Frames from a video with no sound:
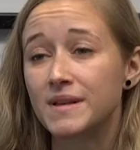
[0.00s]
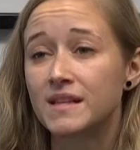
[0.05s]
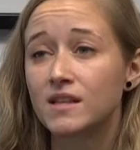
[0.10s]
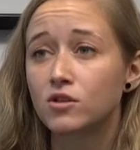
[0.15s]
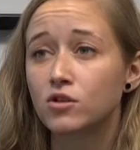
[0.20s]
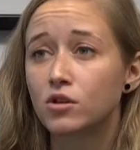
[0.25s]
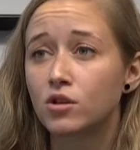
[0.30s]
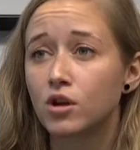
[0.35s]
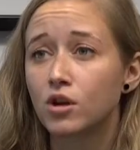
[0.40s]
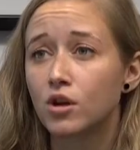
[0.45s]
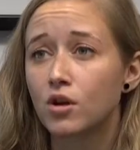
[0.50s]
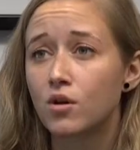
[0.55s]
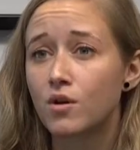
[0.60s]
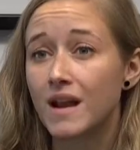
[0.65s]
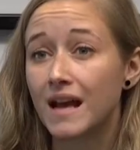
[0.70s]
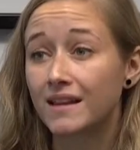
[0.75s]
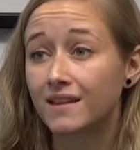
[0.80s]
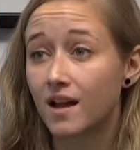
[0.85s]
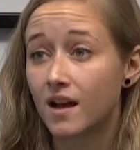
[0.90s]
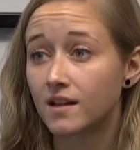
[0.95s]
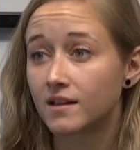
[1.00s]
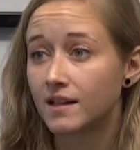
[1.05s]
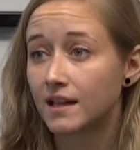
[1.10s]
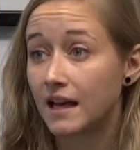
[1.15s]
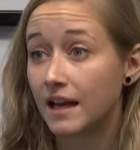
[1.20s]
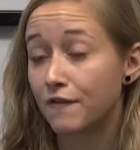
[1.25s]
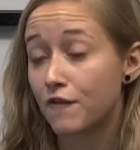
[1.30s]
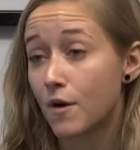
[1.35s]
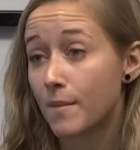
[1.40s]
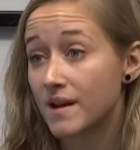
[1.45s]
sûr que là, l'attendait.
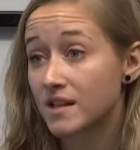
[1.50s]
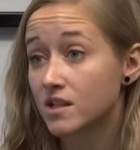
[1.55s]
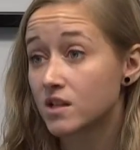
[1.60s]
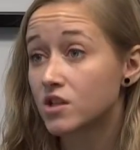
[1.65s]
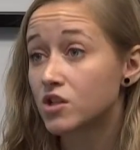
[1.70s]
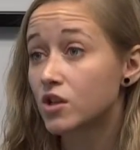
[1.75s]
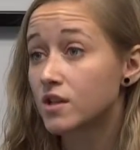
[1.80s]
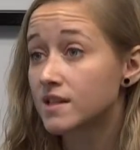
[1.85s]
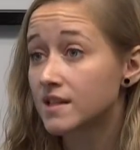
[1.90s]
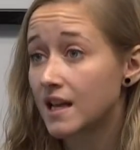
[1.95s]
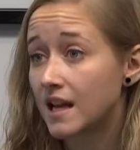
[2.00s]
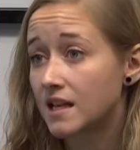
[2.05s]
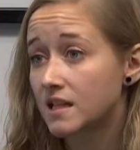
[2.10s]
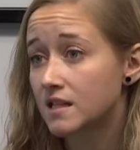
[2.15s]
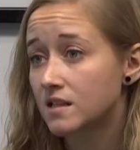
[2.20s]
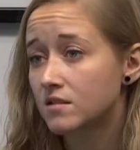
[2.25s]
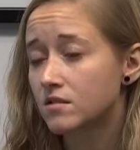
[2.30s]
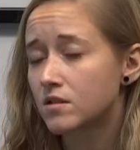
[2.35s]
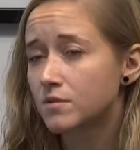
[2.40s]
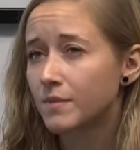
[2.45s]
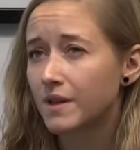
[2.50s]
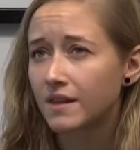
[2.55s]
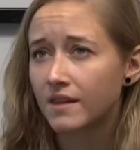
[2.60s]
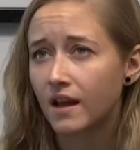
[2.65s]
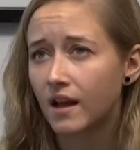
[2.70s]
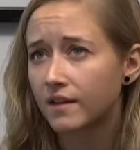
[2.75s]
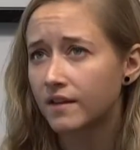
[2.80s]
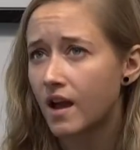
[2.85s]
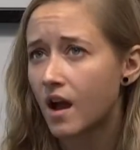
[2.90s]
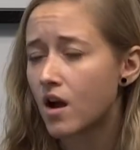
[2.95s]
L'information est sortie la semaine
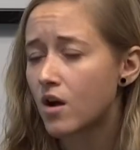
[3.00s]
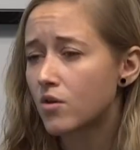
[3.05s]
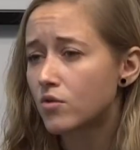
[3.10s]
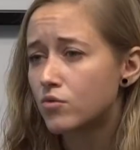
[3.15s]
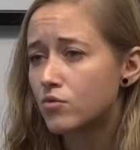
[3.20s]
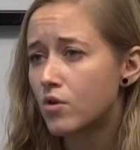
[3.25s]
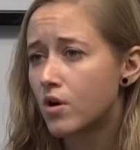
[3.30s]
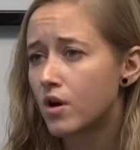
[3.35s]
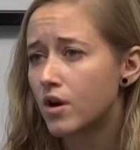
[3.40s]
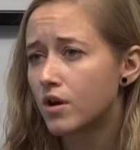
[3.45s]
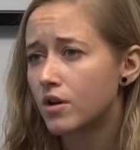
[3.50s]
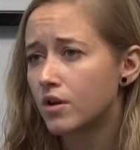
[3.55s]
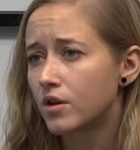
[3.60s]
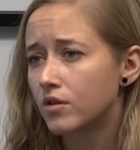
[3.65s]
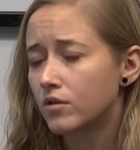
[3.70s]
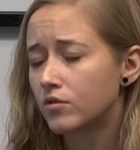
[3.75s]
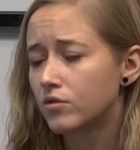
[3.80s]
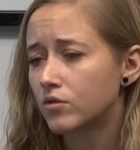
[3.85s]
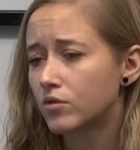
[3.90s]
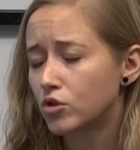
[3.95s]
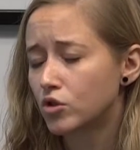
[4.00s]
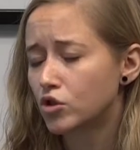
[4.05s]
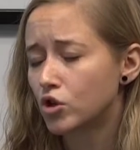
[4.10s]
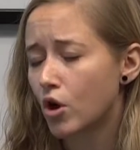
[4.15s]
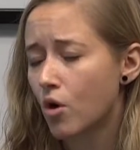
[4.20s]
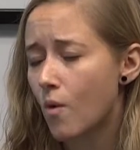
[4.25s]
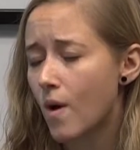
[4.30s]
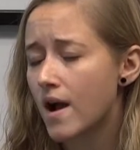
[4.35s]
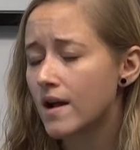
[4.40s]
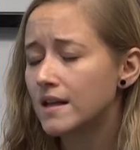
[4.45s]
dernière ou je
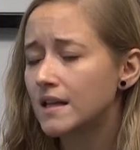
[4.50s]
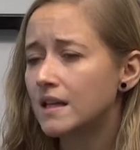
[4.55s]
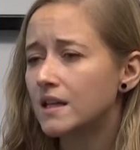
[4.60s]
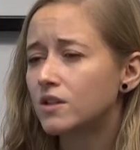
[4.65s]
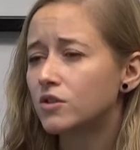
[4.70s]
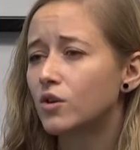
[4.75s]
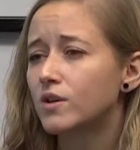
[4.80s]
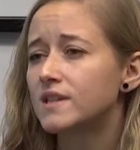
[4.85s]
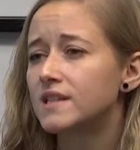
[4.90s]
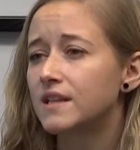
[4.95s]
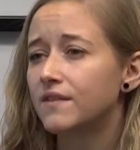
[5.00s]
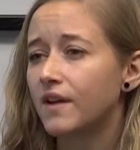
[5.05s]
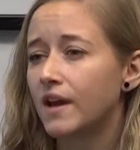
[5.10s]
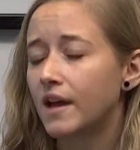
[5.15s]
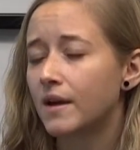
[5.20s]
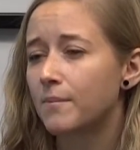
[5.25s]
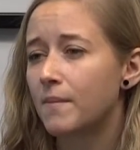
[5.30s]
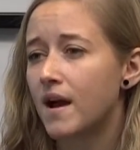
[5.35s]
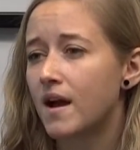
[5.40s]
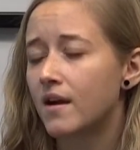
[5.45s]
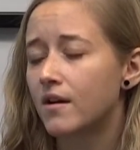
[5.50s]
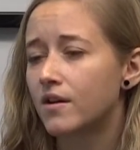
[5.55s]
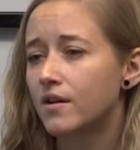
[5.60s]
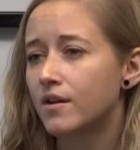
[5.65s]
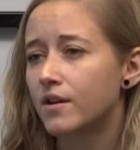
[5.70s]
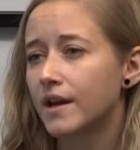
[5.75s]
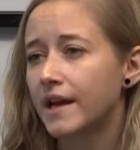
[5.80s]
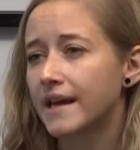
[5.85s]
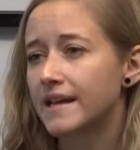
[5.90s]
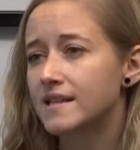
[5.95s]
crois. Donc c'est vraiment
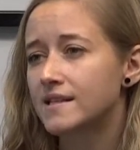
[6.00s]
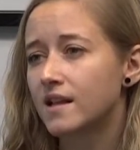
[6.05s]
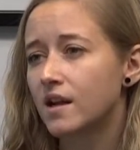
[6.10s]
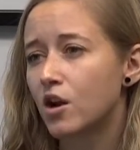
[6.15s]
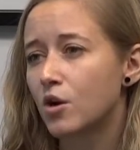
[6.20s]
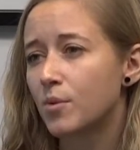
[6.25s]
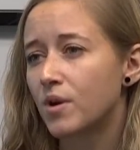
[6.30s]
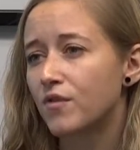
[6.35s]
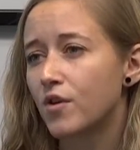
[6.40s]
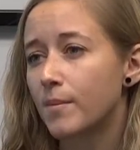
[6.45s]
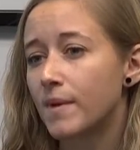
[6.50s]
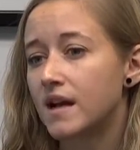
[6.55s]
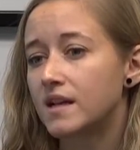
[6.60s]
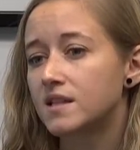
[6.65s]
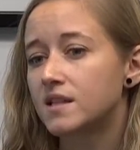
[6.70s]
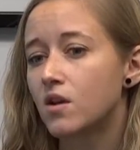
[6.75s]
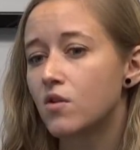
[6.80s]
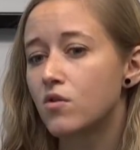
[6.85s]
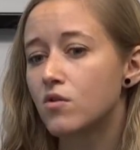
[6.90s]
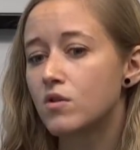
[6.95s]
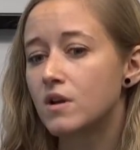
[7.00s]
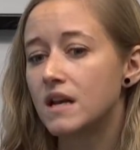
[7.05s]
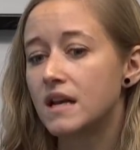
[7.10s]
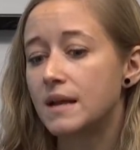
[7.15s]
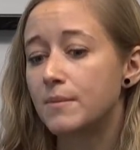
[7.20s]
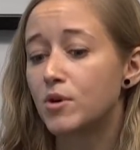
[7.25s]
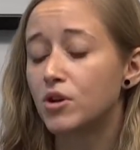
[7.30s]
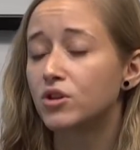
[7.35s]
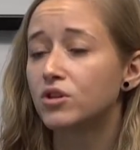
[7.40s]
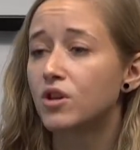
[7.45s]
récent comme information.
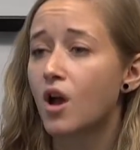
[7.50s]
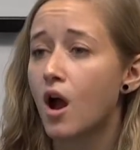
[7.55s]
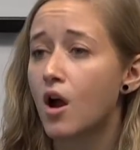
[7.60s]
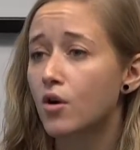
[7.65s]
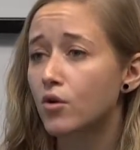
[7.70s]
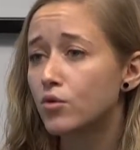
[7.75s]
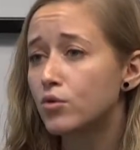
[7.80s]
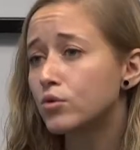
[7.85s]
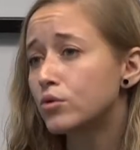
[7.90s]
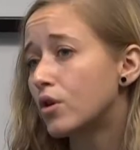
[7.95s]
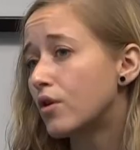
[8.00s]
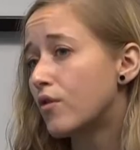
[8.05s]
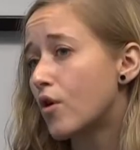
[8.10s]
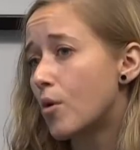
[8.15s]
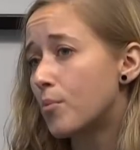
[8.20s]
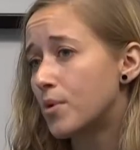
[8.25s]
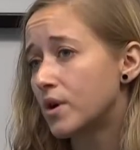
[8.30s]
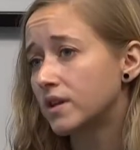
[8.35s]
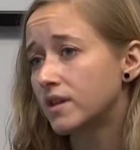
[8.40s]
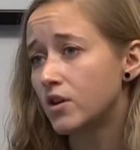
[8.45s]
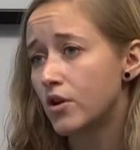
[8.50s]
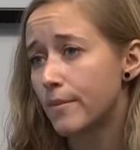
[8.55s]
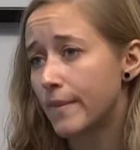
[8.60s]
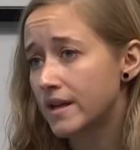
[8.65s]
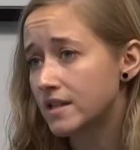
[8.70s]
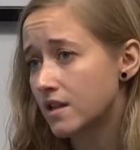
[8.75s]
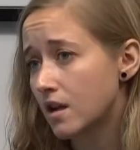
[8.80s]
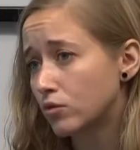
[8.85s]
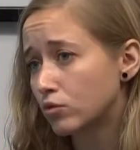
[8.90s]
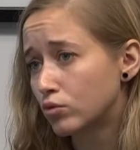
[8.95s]
Les moniteurs, eux, devront porter le
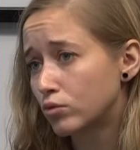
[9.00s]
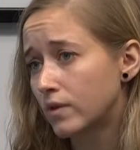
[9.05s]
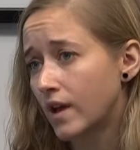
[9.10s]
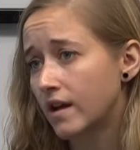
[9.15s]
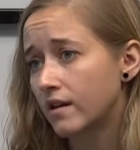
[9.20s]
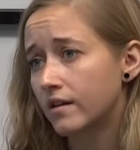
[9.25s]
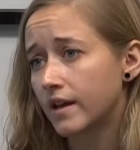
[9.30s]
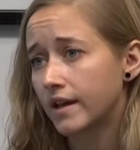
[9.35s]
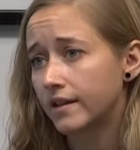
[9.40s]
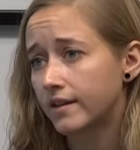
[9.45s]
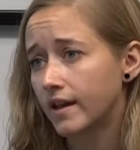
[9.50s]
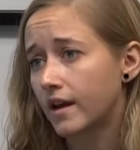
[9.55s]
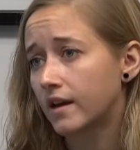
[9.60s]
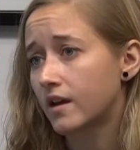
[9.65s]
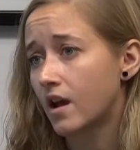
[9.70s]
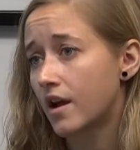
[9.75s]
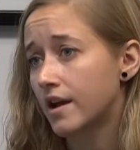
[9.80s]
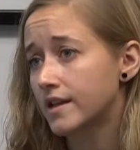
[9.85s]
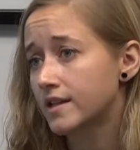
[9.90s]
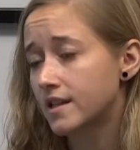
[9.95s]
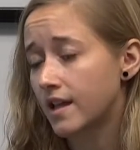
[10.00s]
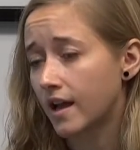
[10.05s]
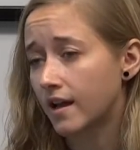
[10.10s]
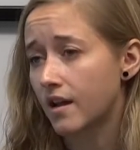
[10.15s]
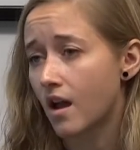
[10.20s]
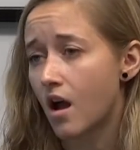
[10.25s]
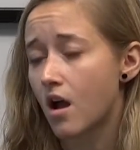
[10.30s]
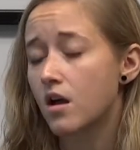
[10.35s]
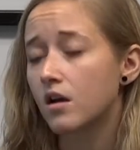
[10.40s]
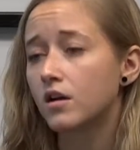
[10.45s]
masque en tout temps, intérieur,
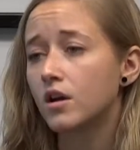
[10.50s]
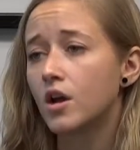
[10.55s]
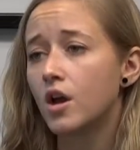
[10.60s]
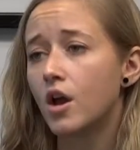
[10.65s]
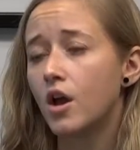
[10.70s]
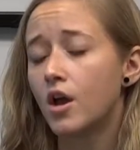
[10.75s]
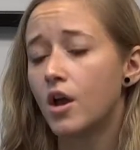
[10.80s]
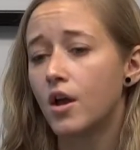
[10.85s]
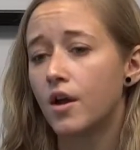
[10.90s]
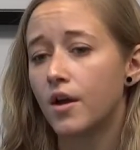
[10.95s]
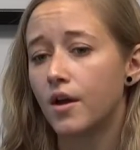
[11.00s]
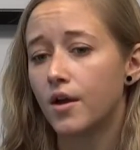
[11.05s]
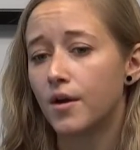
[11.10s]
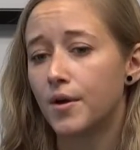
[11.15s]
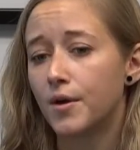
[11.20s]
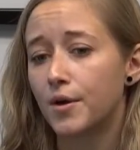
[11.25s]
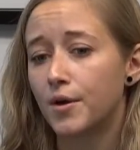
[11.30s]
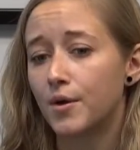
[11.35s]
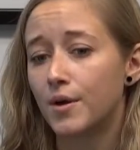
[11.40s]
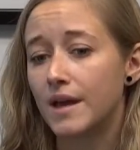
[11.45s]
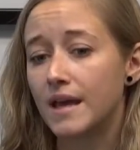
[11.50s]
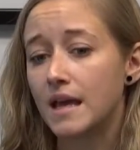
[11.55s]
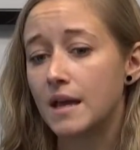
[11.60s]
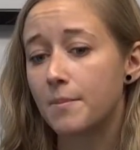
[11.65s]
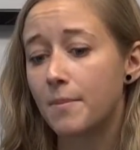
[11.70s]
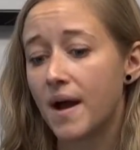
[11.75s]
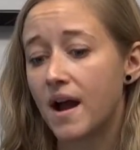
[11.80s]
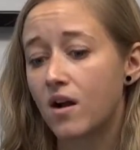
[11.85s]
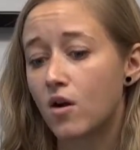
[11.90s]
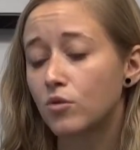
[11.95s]
extérieur. Euh, et
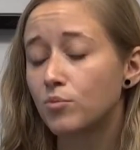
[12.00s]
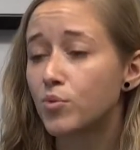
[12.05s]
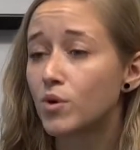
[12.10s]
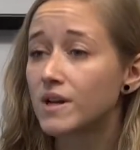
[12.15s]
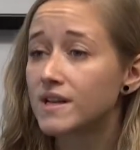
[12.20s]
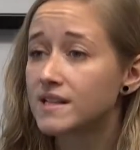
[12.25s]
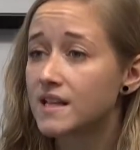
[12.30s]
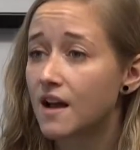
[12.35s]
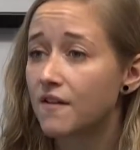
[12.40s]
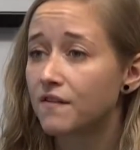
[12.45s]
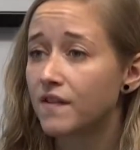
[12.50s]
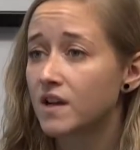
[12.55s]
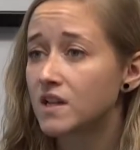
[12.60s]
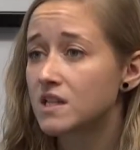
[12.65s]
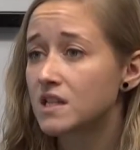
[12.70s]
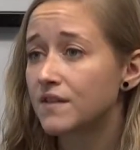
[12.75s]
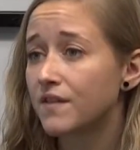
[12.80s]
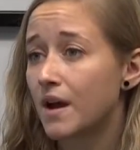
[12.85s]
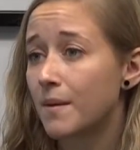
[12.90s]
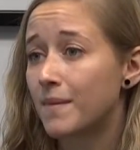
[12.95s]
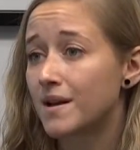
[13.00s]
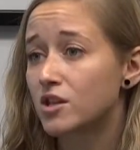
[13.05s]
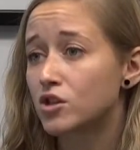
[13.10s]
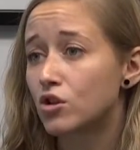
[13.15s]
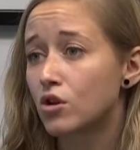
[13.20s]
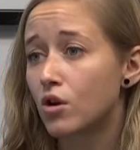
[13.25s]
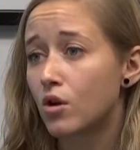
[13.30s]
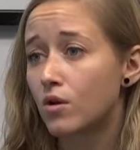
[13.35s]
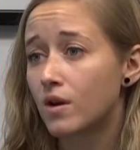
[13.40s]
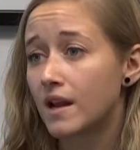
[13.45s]
par contre, pour les enfants, c'est vraiment
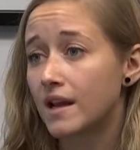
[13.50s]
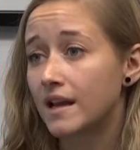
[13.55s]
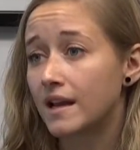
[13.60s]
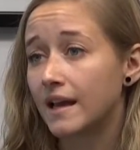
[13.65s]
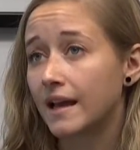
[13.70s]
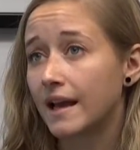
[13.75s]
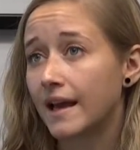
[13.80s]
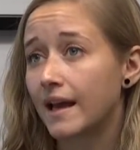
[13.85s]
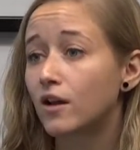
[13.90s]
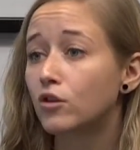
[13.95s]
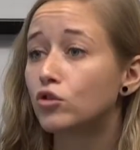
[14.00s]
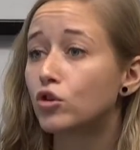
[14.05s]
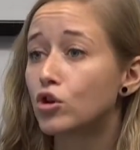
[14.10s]
selon les règles de